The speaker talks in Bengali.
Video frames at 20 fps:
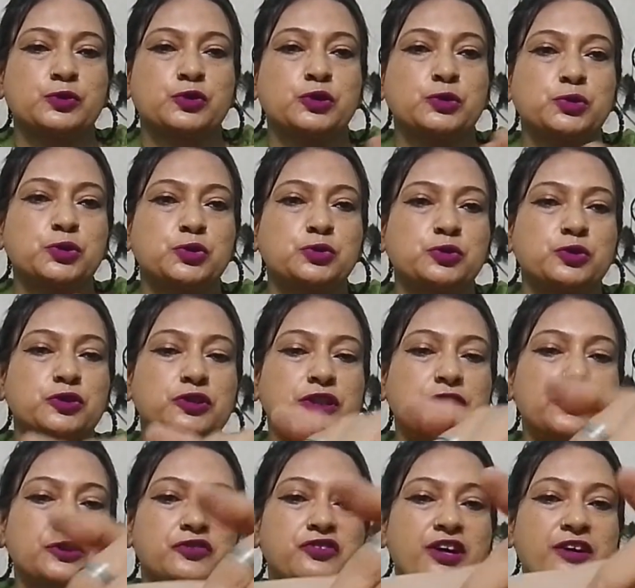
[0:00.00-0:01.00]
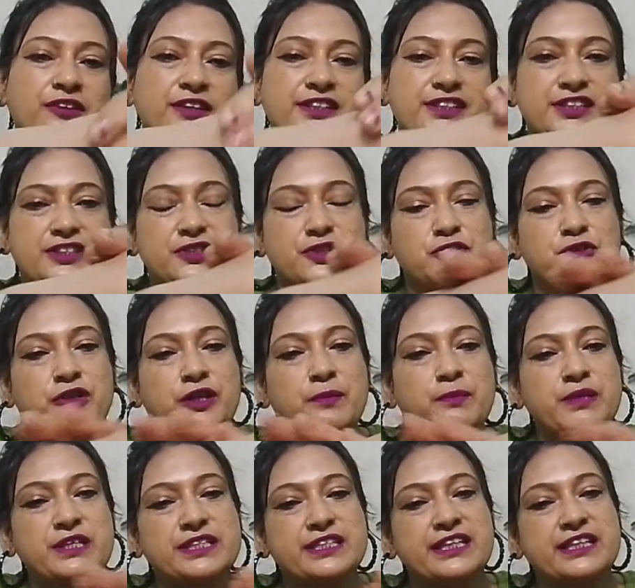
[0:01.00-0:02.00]
খুব সুন্দর কিন্তু ফাউন্ডেশনের সঙ্গে
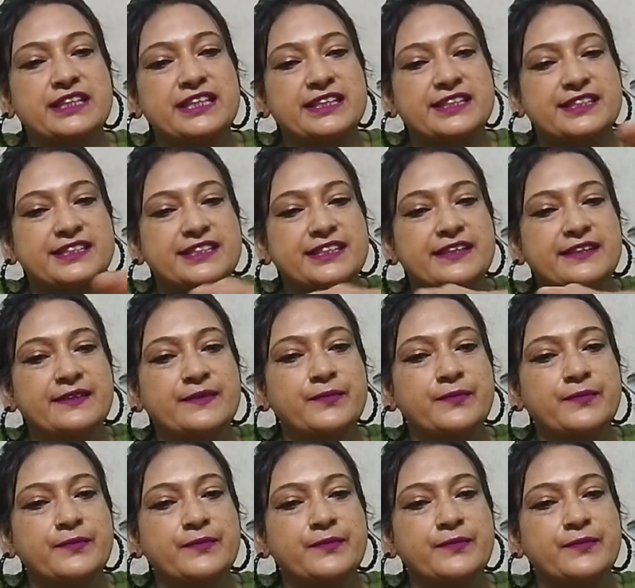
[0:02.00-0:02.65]
মিশে যাচ্ছে